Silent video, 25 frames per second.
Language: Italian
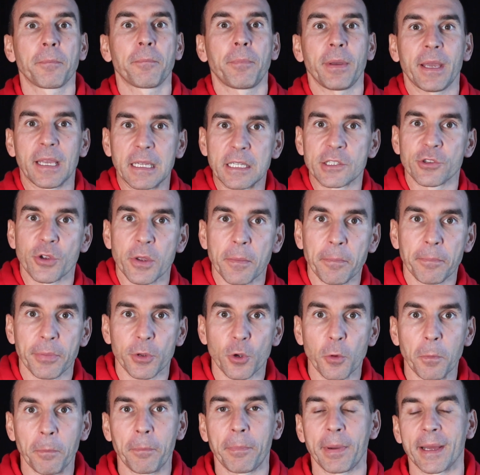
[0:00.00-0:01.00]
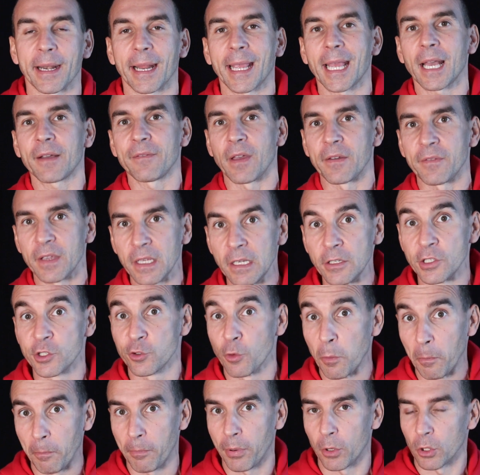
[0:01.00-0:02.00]
peso in più perché avevi il
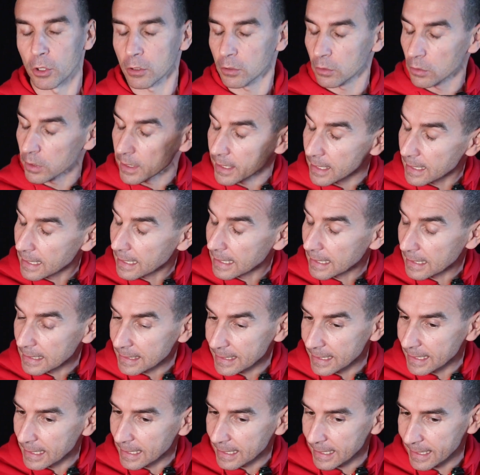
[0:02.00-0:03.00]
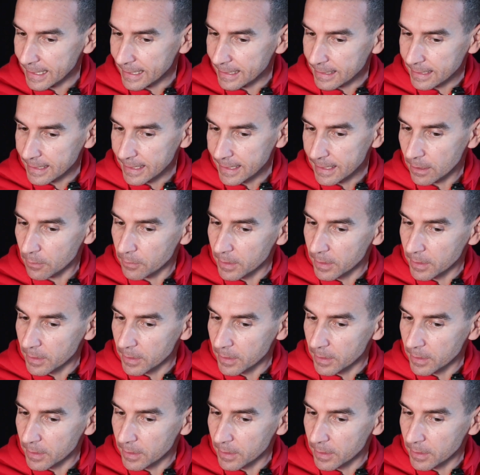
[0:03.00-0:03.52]
supporto della, della, creatina.